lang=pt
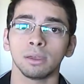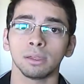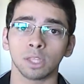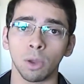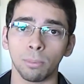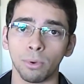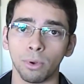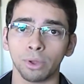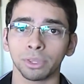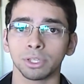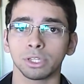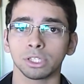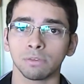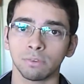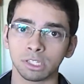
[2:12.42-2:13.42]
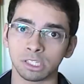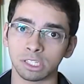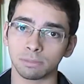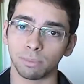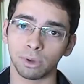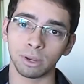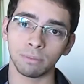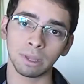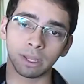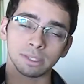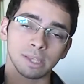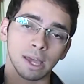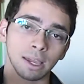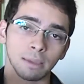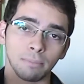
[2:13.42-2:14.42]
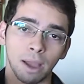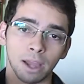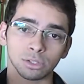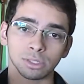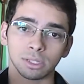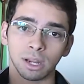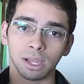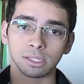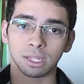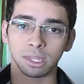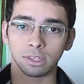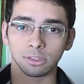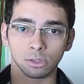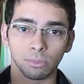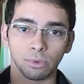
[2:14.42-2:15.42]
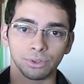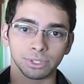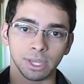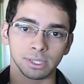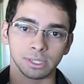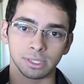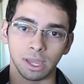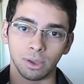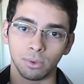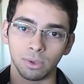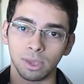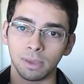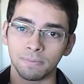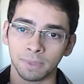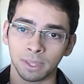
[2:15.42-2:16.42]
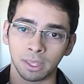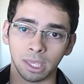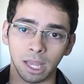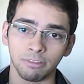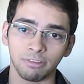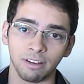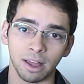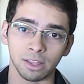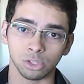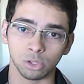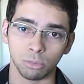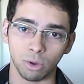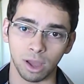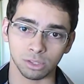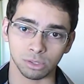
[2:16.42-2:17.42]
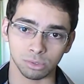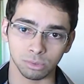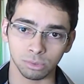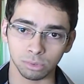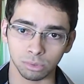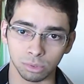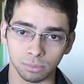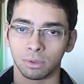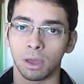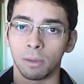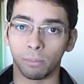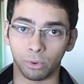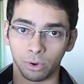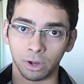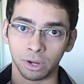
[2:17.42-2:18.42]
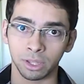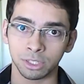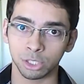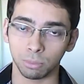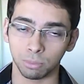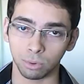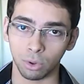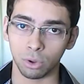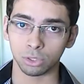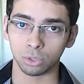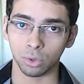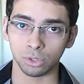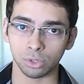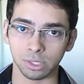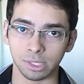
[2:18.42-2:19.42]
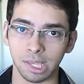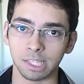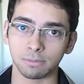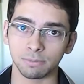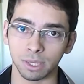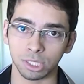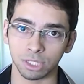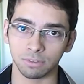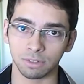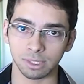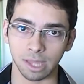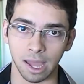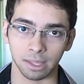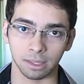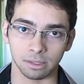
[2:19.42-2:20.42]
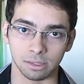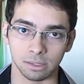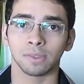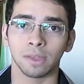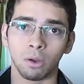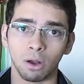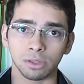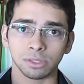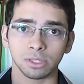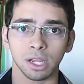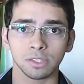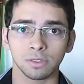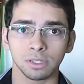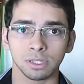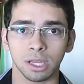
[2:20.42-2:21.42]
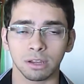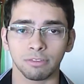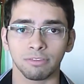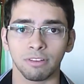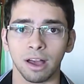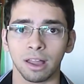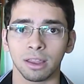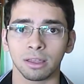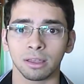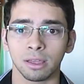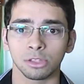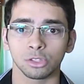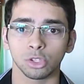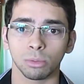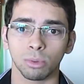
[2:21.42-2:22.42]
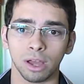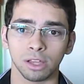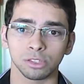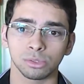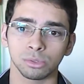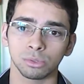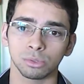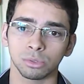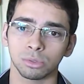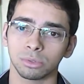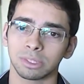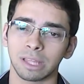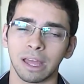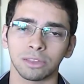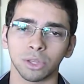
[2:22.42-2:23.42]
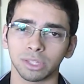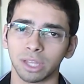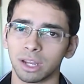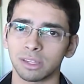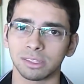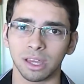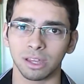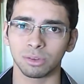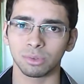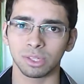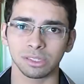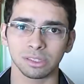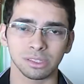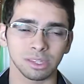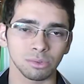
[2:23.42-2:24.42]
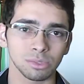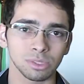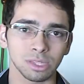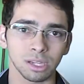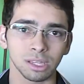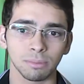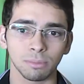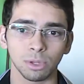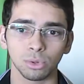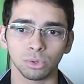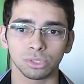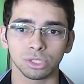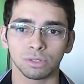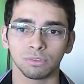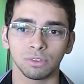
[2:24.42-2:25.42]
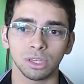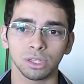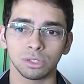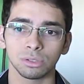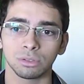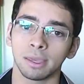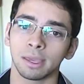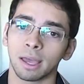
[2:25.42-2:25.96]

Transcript: Então, por conta disso, eu vou disponibilizar aqui embaixo os três links do Moisés Zagui, que ele fala sobre o assunto por ordem de upload com as suas respectivas datas, na qual os três vídeos que ele fala sobre o assunto, dá totalizando uns, uns 30 minutos de vídeo.